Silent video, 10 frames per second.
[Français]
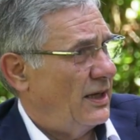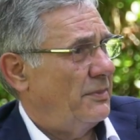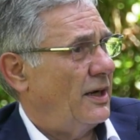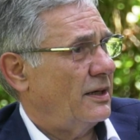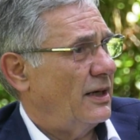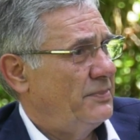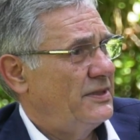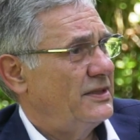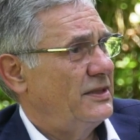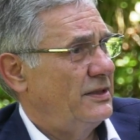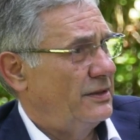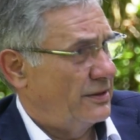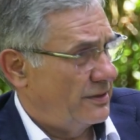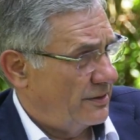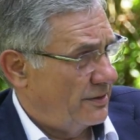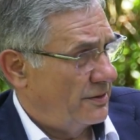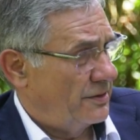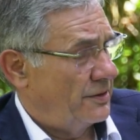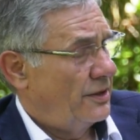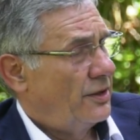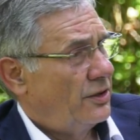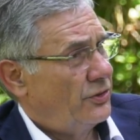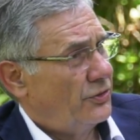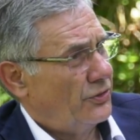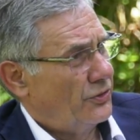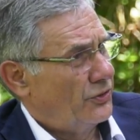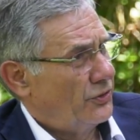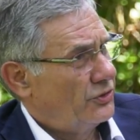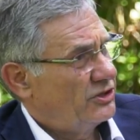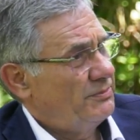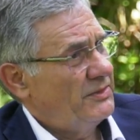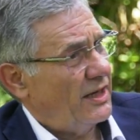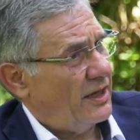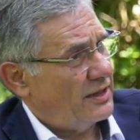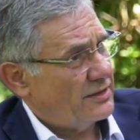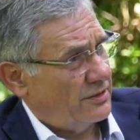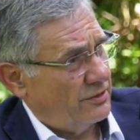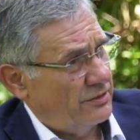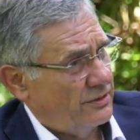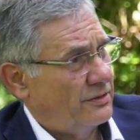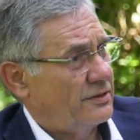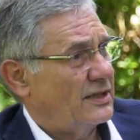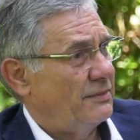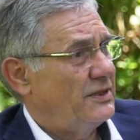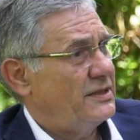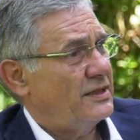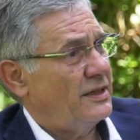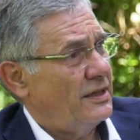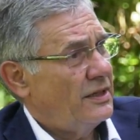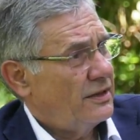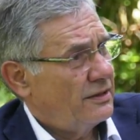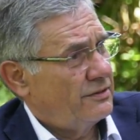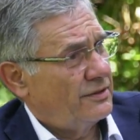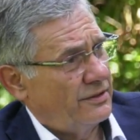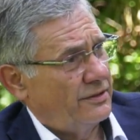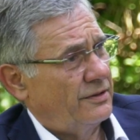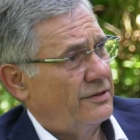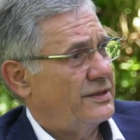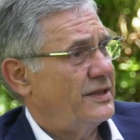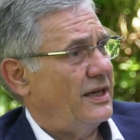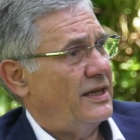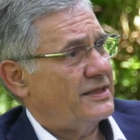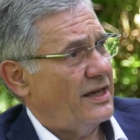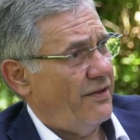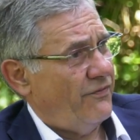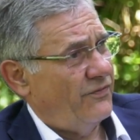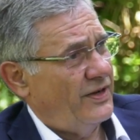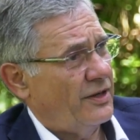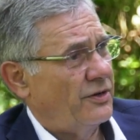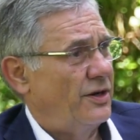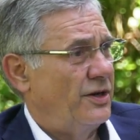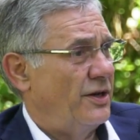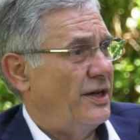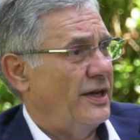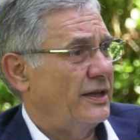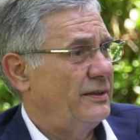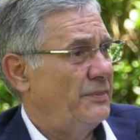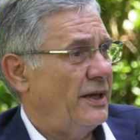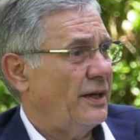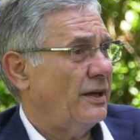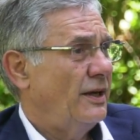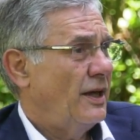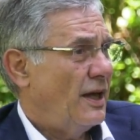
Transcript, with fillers: la MAC, la piscine, euh, le, gymnase, le deuxième lycée, le, le CASF, l'école Erlenberg.